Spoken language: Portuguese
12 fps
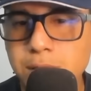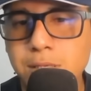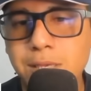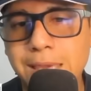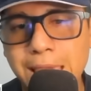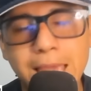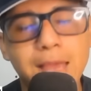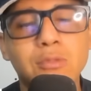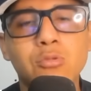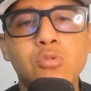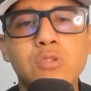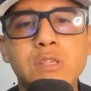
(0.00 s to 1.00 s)
quer
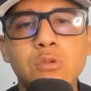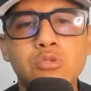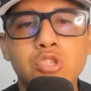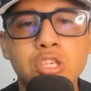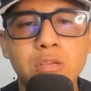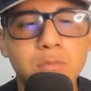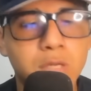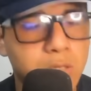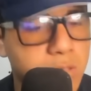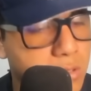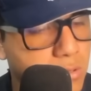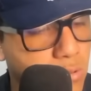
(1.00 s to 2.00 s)
do seu time
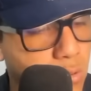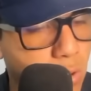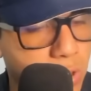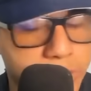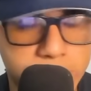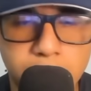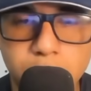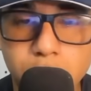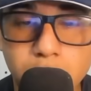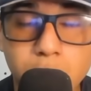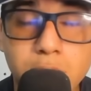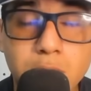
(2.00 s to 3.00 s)
do coração.
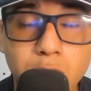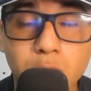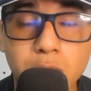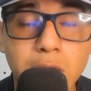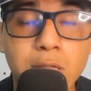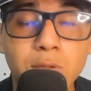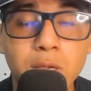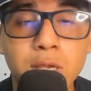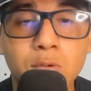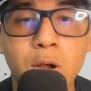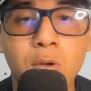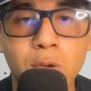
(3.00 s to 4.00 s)
Então entre em contato aí
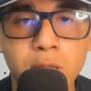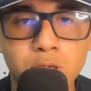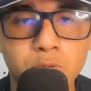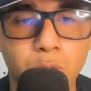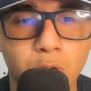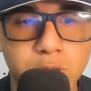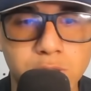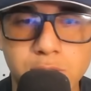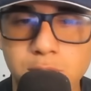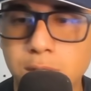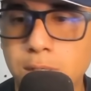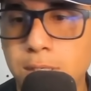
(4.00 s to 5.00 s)
com a Coelho
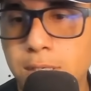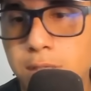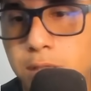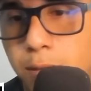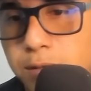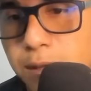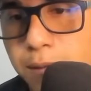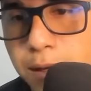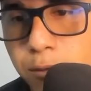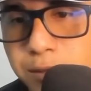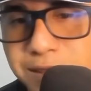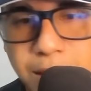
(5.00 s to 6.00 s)
Esportes. Tamo
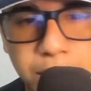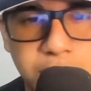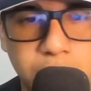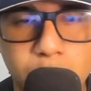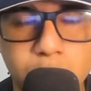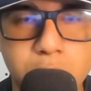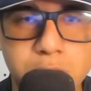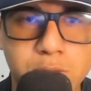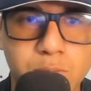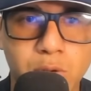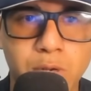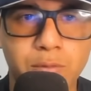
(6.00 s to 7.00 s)
amigos, sem mais delongas,
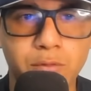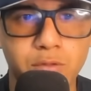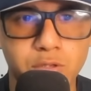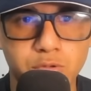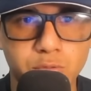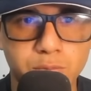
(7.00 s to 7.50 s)
bora pro vídeo.